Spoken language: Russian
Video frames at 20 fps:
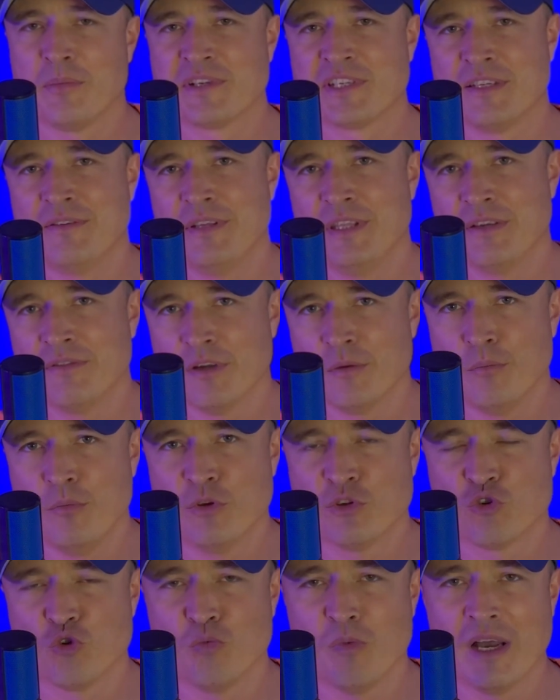позавидовать.
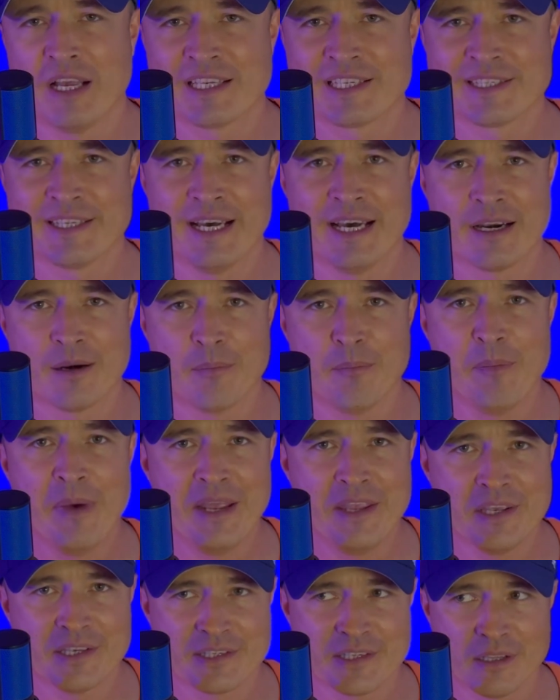Без ума Сар
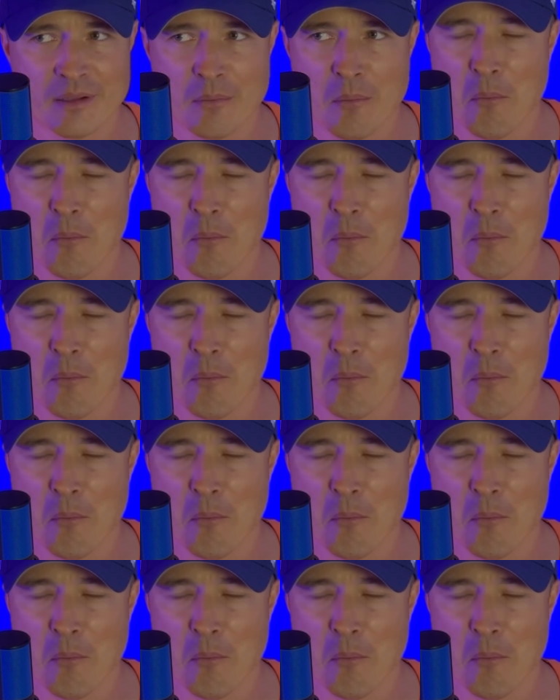Мэдисон.